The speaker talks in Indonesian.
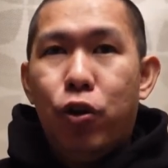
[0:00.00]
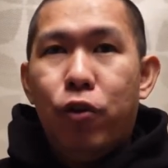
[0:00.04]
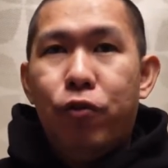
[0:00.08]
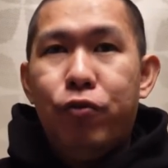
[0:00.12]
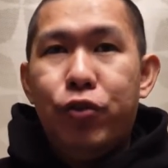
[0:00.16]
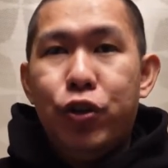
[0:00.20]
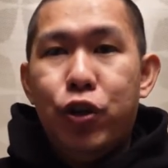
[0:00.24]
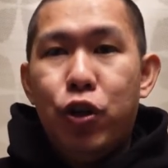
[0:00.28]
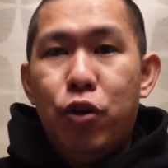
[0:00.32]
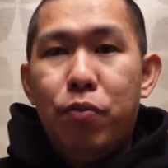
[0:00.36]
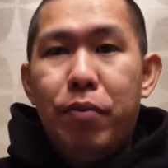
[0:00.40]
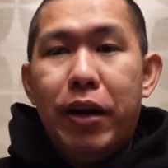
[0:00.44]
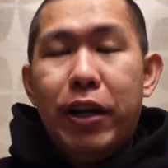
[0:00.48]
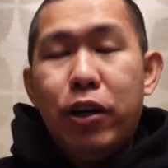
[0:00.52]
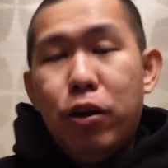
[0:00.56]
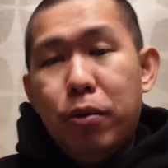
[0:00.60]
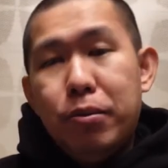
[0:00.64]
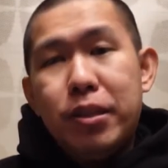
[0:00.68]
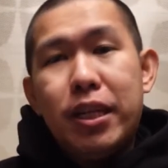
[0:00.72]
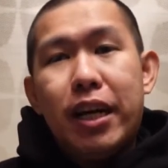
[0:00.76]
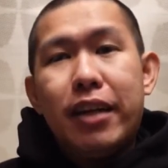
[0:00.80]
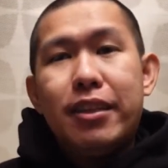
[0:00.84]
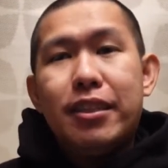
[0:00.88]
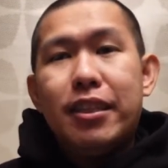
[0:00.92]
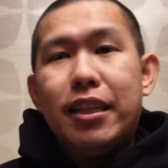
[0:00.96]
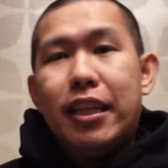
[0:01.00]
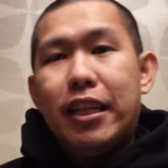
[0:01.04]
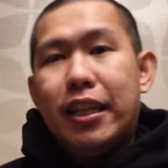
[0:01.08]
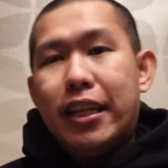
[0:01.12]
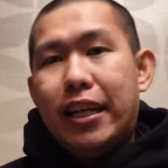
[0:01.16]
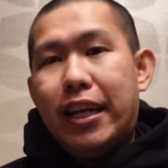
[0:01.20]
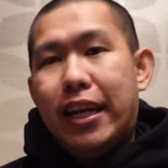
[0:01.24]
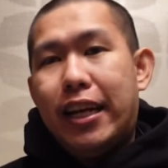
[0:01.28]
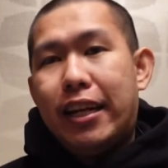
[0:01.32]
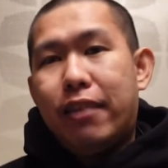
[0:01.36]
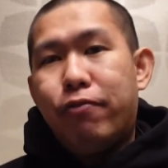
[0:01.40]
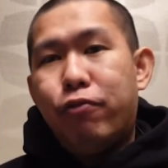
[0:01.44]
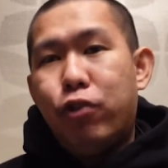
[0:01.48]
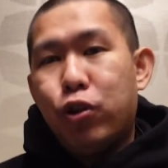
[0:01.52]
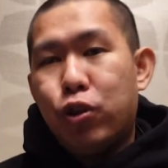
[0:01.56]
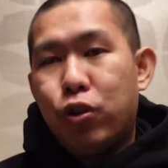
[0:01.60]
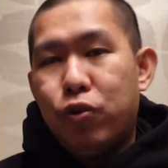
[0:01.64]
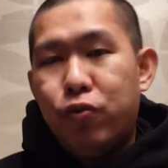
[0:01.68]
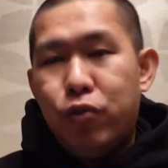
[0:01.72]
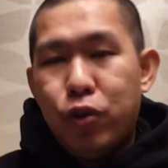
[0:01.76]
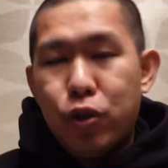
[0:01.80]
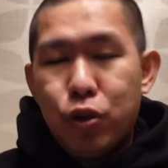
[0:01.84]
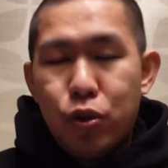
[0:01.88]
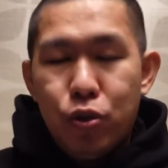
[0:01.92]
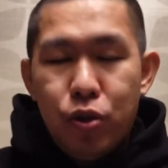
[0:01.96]
OVO paling gue bisa kasih nanti lihat
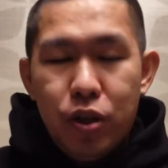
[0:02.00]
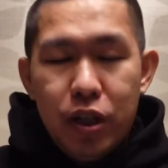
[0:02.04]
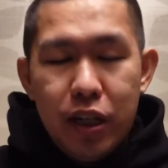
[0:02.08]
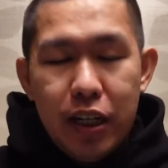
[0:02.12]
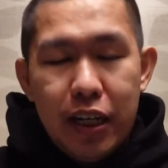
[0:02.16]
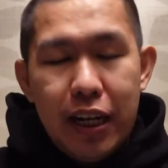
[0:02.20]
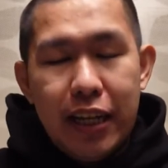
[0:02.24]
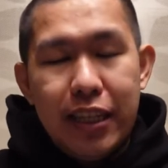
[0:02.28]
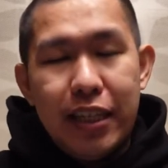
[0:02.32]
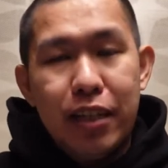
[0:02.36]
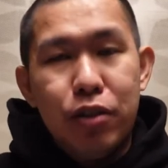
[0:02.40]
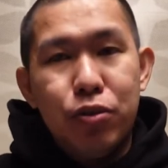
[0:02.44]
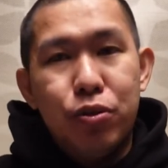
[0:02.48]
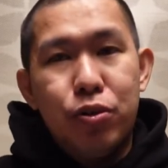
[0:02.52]
foto-foto fotoin aja